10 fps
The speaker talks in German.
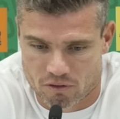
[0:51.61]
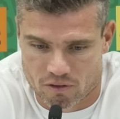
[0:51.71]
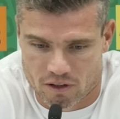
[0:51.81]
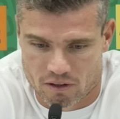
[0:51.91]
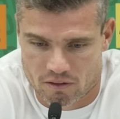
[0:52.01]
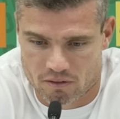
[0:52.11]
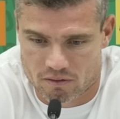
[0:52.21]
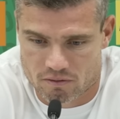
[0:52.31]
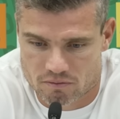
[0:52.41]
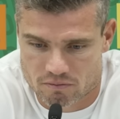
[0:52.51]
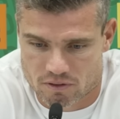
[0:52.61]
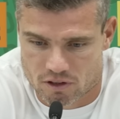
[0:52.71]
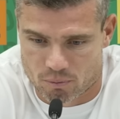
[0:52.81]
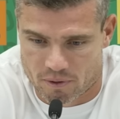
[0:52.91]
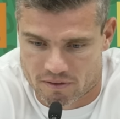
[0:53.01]
Wir waren, ich
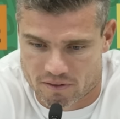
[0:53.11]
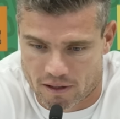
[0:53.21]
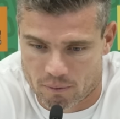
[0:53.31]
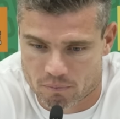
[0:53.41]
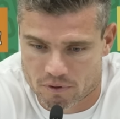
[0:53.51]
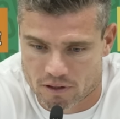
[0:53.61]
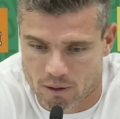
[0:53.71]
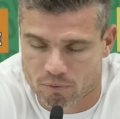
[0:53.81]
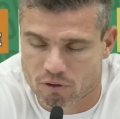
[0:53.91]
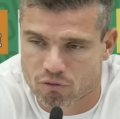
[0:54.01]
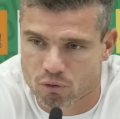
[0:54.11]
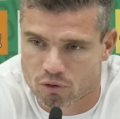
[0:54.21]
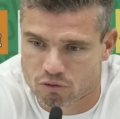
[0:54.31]
glaube, extrem knapp davor,